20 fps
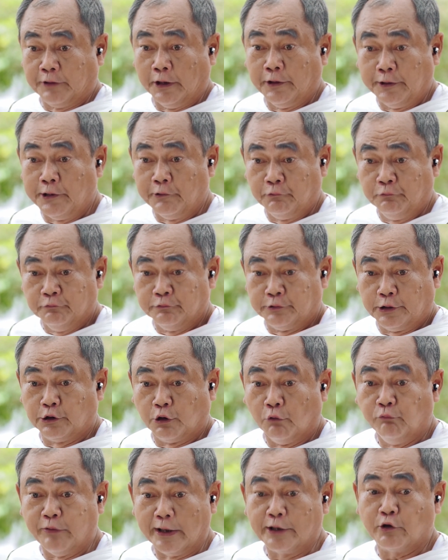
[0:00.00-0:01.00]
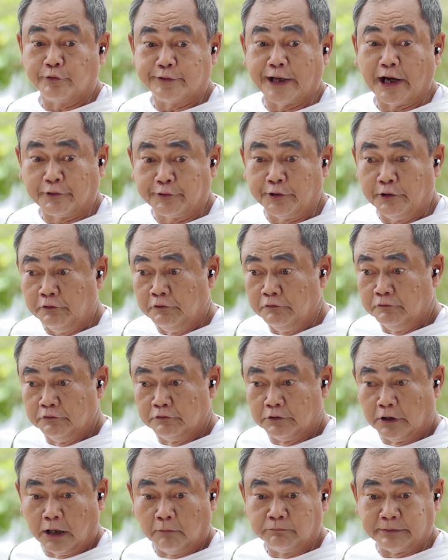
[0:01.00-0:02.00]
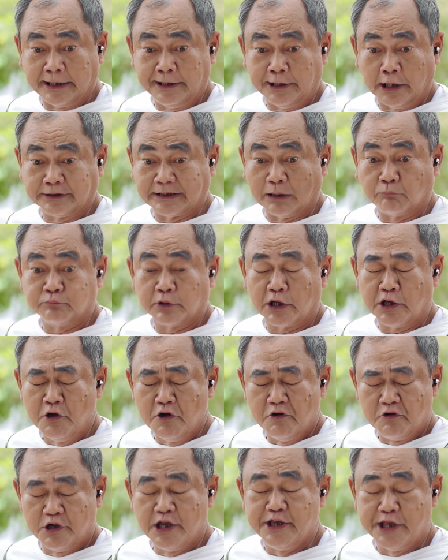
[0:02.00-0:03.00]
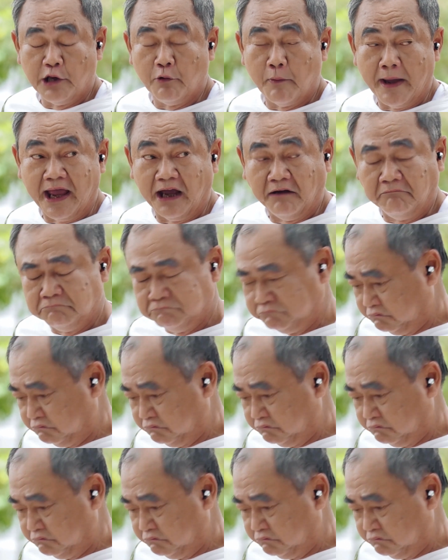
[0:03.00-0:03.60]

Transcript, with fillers: Tình yêu thì cũng phải có trật chứ. Không thấy vợ chồng ta ly dị vậy hả?